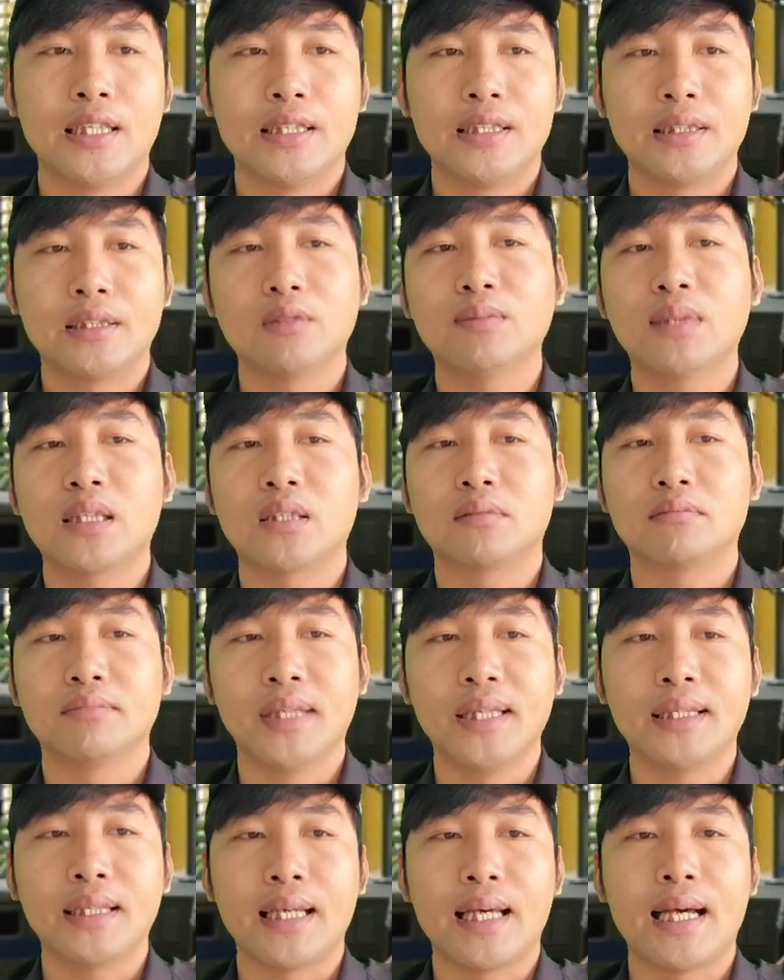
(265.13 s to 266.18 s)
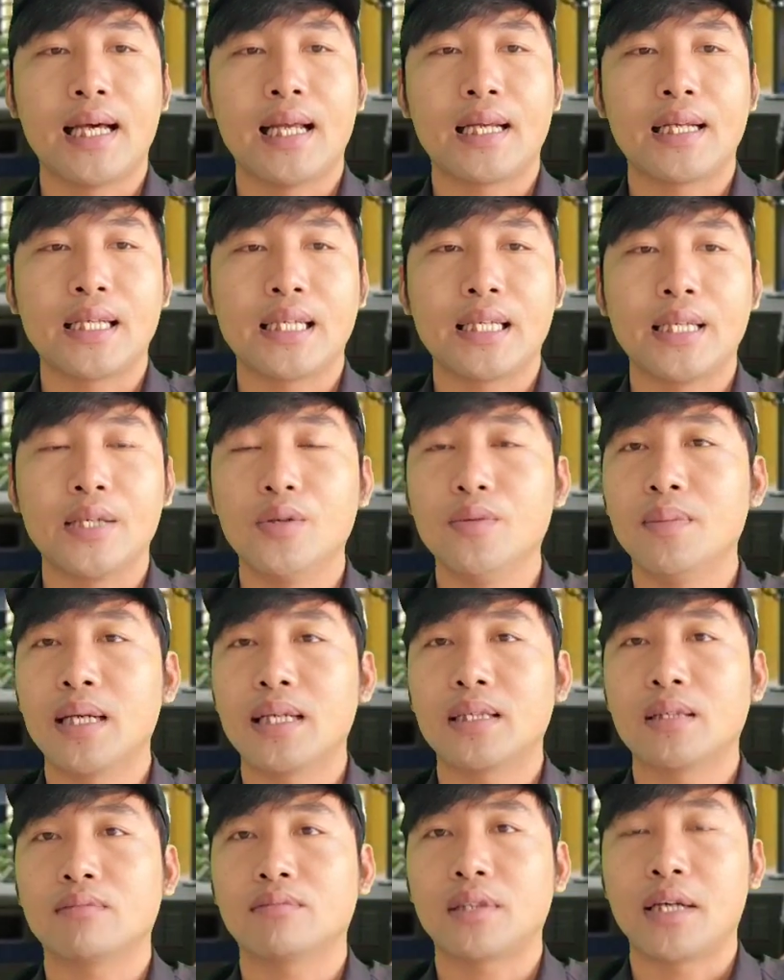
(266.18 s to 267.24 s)
nhưng chúng ta được biết là nếu
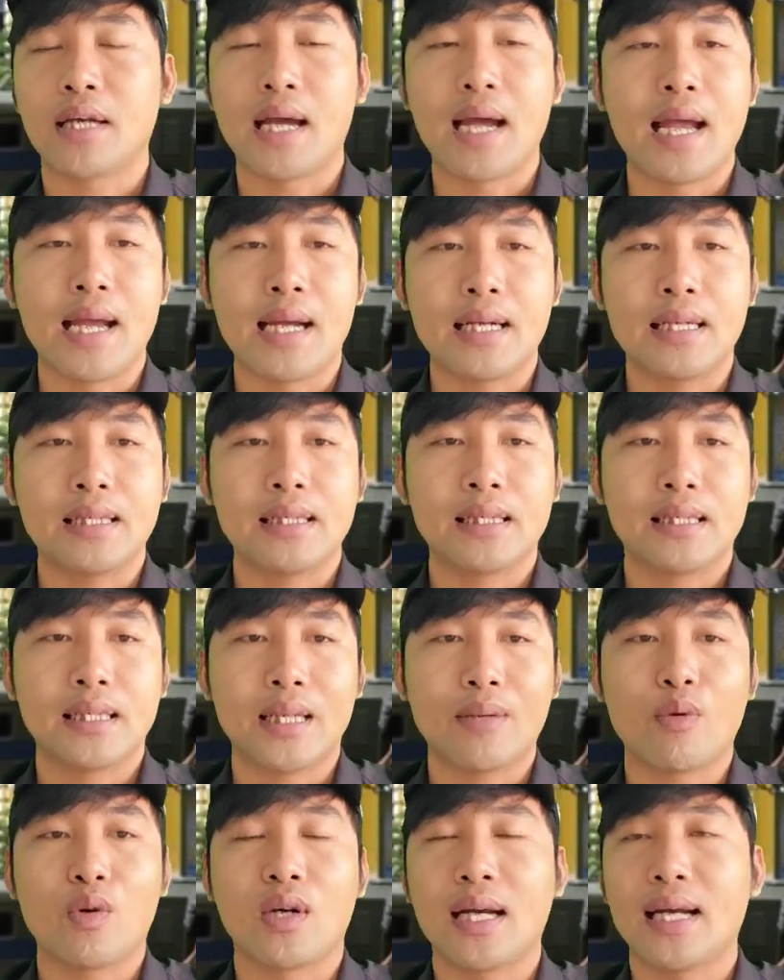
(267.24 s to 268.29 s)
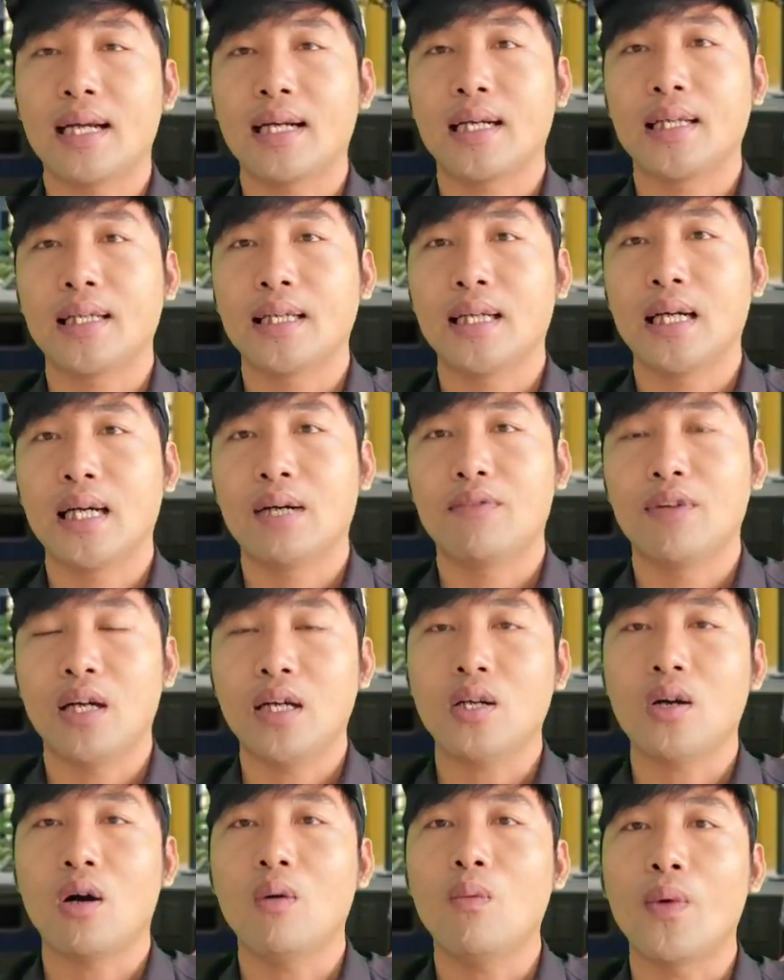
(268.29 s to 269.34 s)
mà trong thời hạn nhóm bọn Khang thì à,
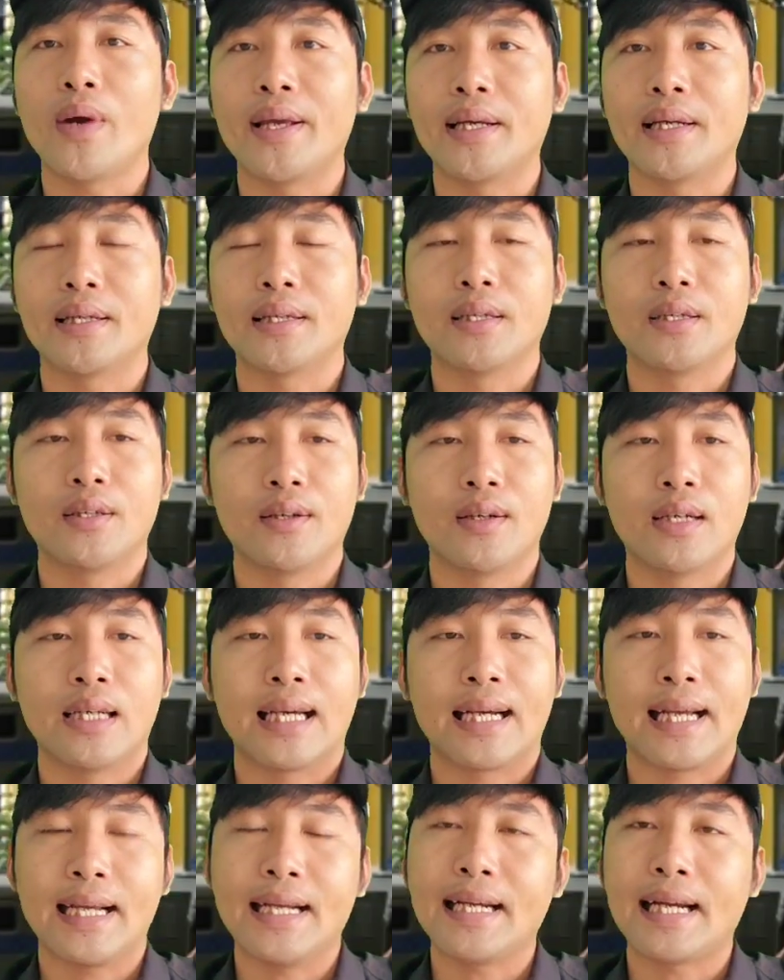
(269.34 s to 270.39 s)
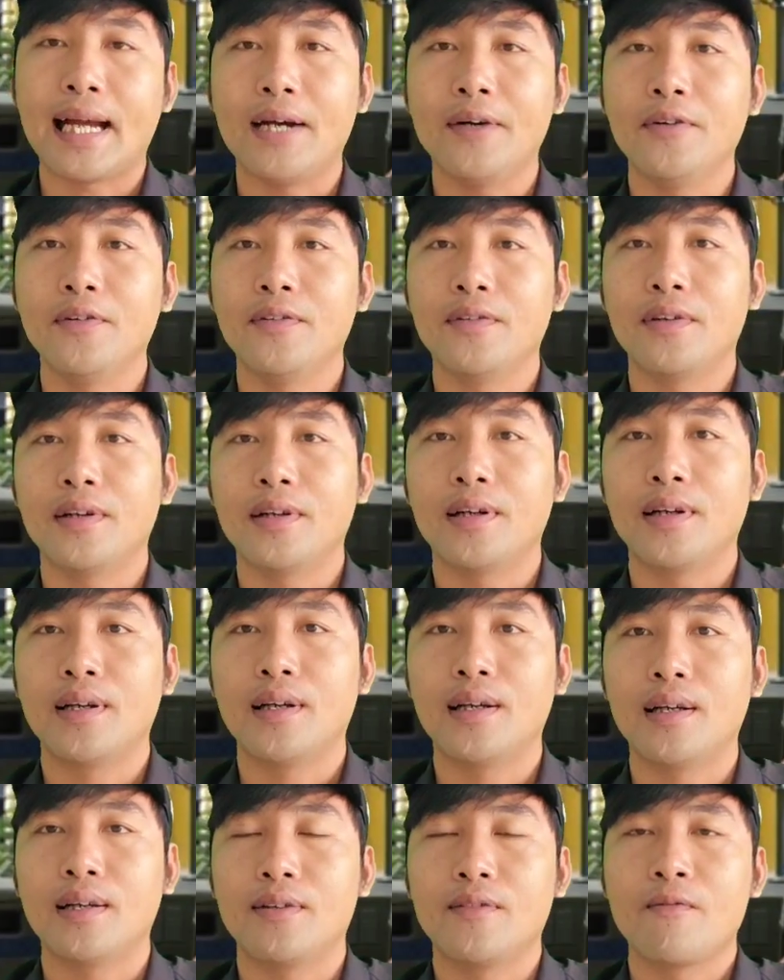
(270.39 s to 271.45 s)
vẫn có quyền gọi là kháng cáo
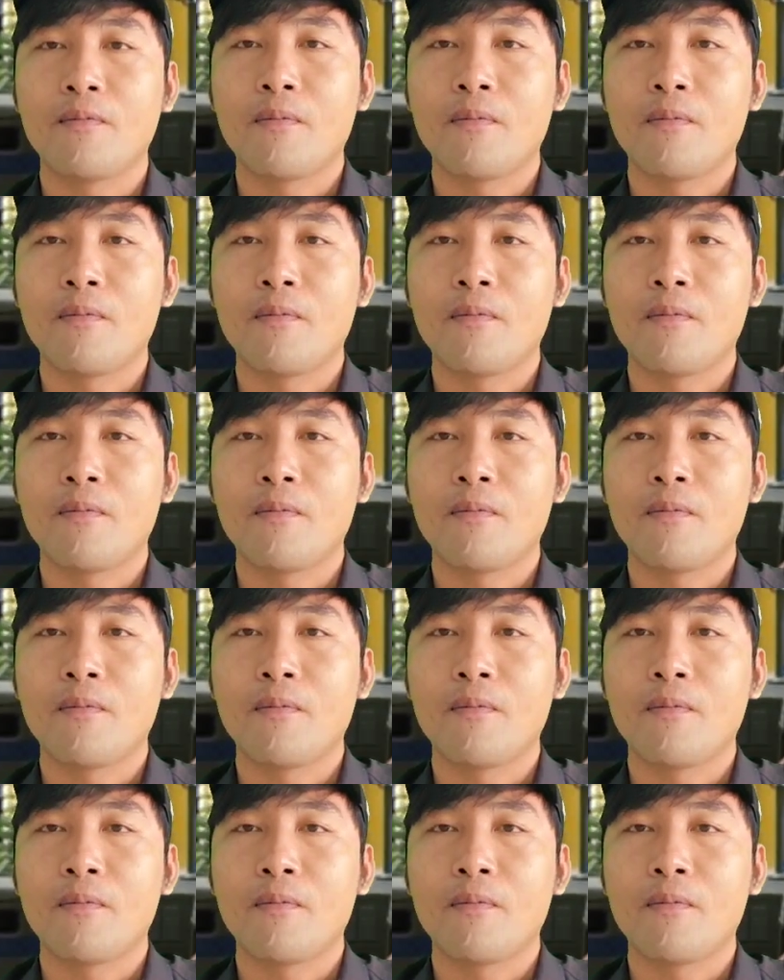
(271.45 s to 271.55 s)
à,